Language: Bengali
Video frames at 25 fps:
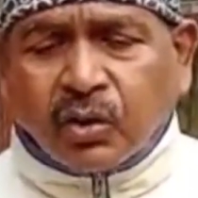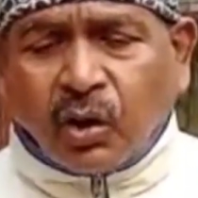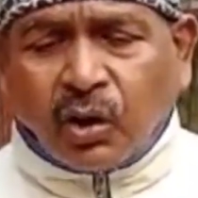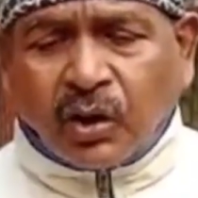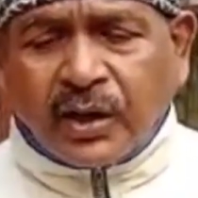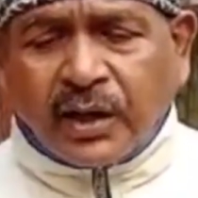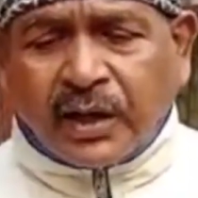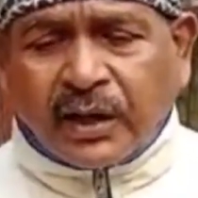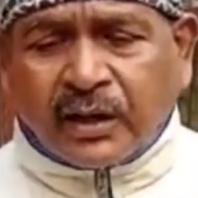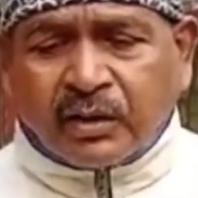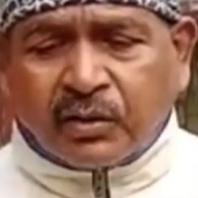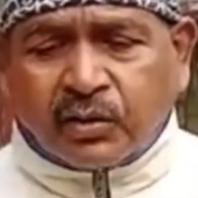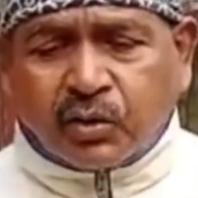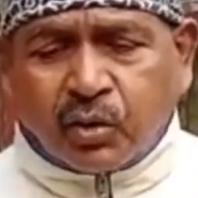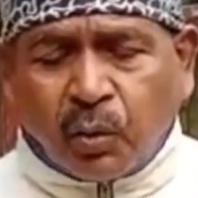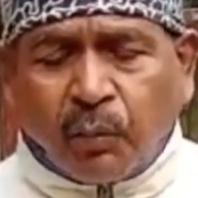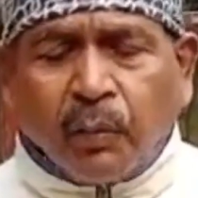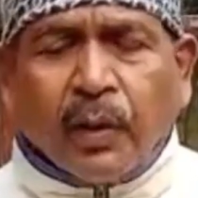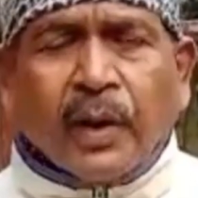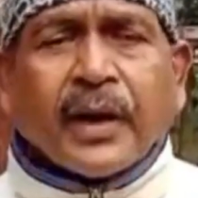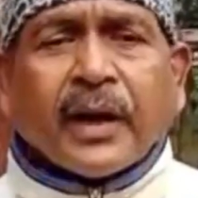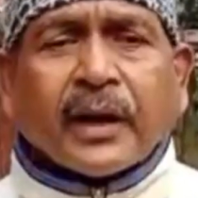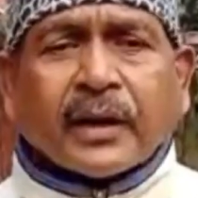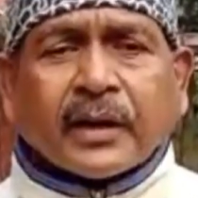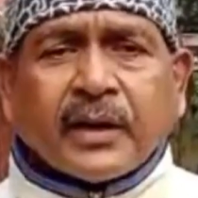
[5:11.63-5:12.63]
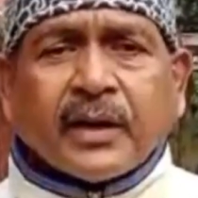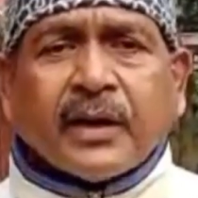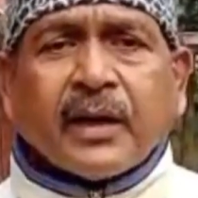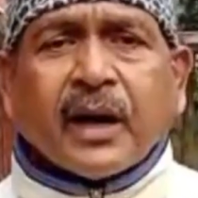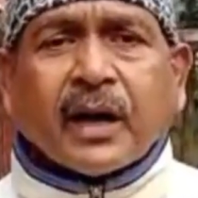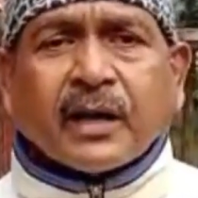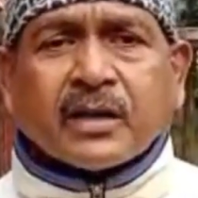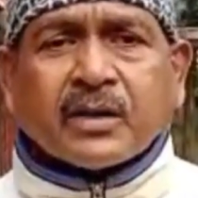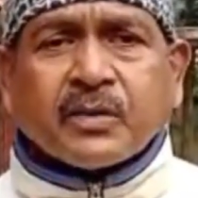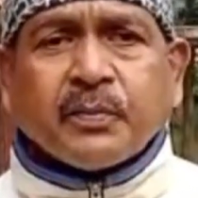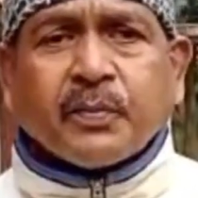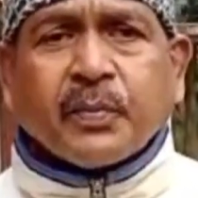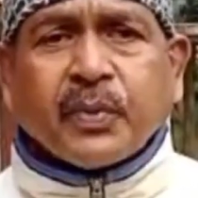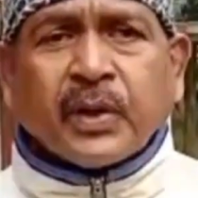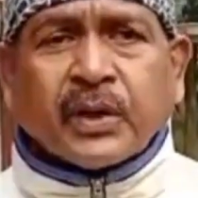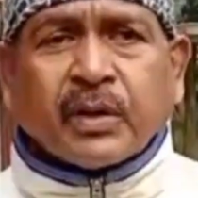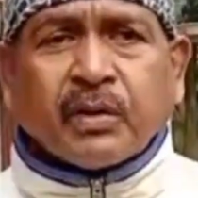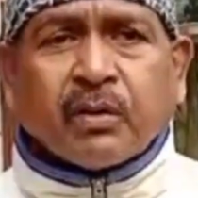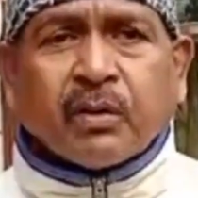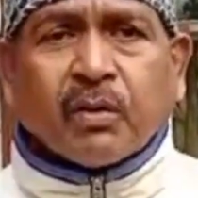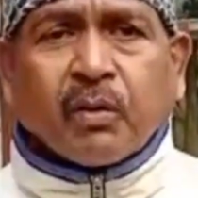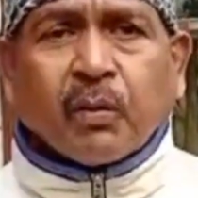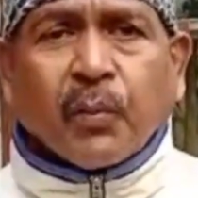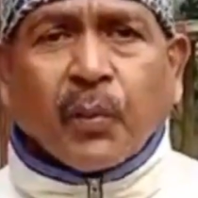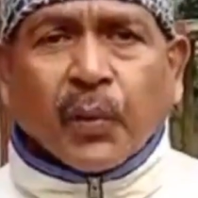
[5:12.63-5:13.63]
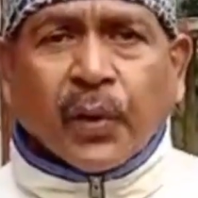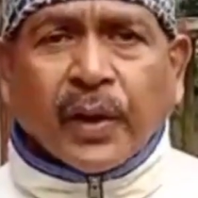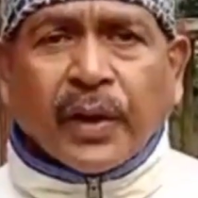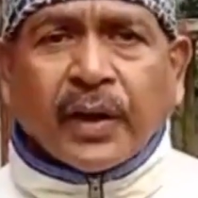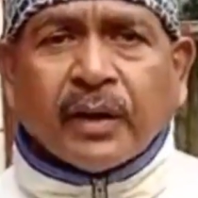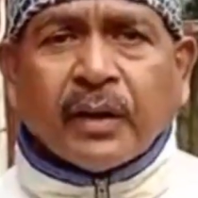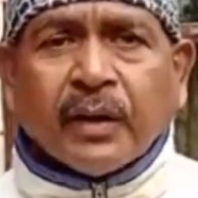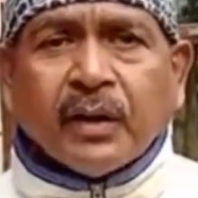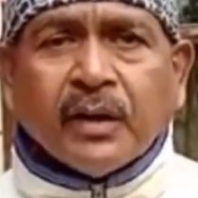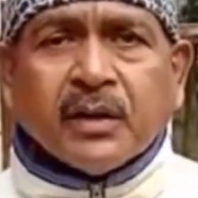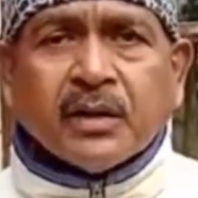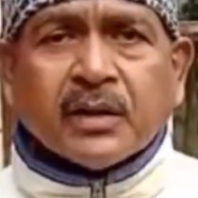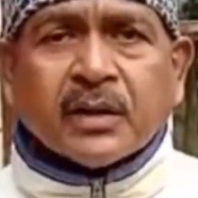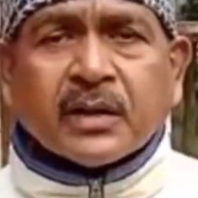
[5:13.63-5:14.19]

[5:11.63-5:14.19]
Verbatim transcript: সঠিক সময় আর কি গাছ বৃক্ষরোপণের